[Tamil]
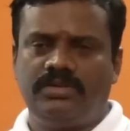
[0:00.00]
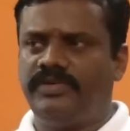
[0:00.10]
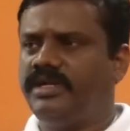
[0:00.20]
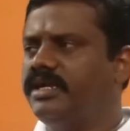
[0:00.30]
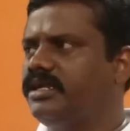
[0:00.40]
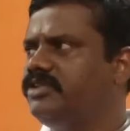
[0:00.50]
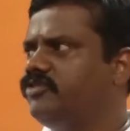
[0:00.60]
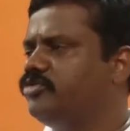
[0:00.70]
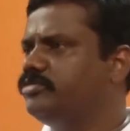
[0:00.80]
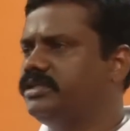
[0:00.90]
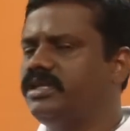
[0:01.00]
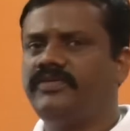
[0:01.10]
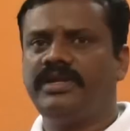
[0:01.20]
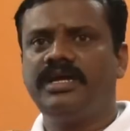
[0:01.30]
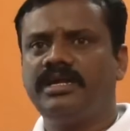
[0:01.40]
வெளிநாட்டிலேருந்து வாங்கும் பார்த்தீங்கன்னா
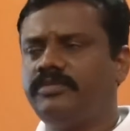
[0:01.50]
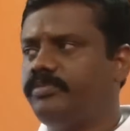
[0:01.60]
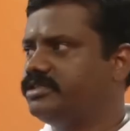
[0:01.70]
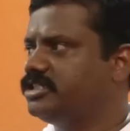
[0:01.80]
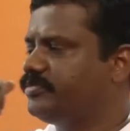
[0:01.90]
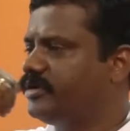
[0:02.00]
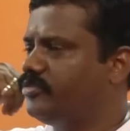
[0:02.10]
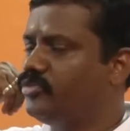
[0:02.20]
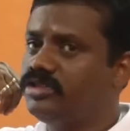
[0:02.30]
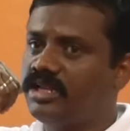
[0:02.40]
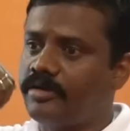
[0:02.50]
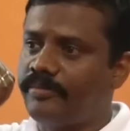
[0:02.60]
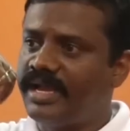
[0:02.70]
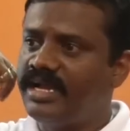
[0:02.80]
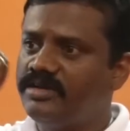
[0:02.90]
வெளிநாட்டில் பர்ச்சேஸ் பண்ணும்போது நாங்கள்
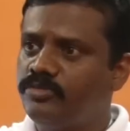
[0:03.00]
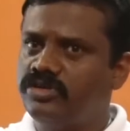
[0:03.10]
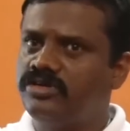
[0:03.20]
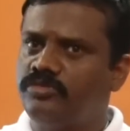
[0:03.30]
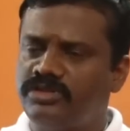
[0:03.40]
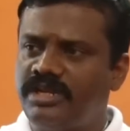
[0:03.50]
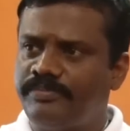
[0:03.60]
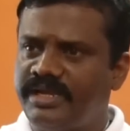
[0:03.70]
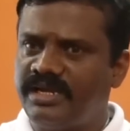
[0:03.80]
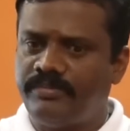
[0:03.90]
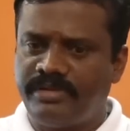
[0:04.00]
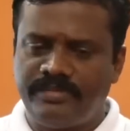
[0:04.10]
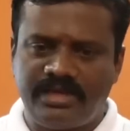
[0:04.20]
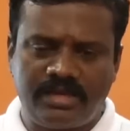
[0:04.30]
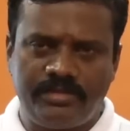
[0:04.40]
பேங்க் முதற்கொண்டு முதல்ல பேங்க்கில்
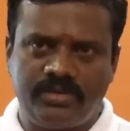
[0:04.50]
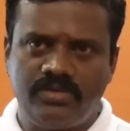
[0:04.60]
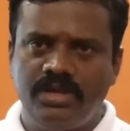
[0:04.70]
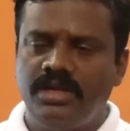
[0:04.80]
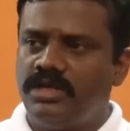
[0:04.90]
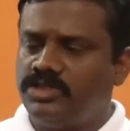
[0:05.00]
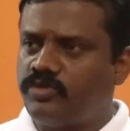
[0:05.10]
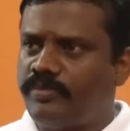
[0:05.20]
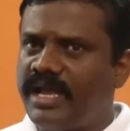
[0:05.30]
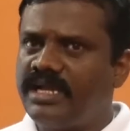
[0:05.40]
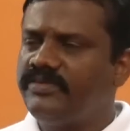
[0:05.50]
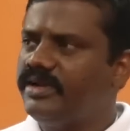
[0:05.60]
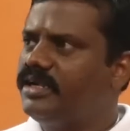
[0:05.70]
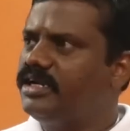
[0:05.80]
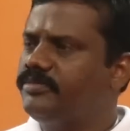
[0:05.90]
பேமெண்ட் ஆரம்பிக்கிறோம் ஸோ பேங்க்
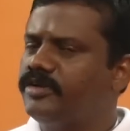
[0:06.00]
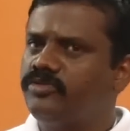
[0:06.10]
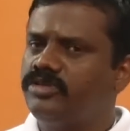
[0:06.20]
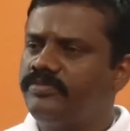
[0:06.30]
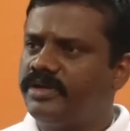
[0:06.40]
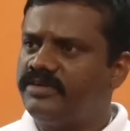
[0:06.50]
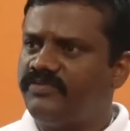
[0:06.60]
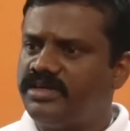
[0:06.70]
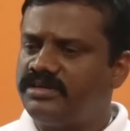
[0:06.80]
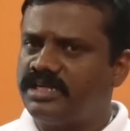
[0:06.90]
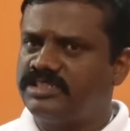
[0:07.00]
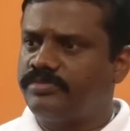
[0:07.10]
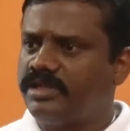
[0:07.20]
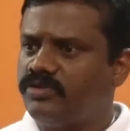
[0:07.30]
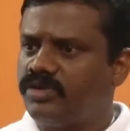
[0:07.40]
வெளிநாட்டுக்கு பண்ணும்போது பேங்க் ஃபண்ட் ட்ரான்ஸ்ஃபர்
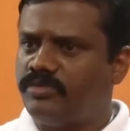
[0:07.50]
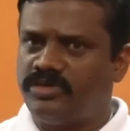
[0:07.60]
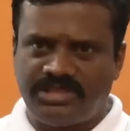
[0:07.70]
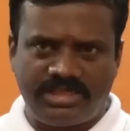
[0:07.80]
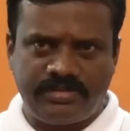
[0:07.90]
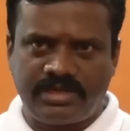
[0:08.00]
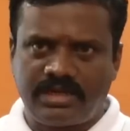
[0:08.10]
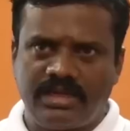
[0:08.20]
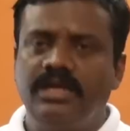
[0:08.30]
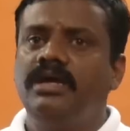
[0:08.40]
பண்ணதுக்கு ஒரு அமௌண்ட் சார்ஜ் பண்ணுறாங்க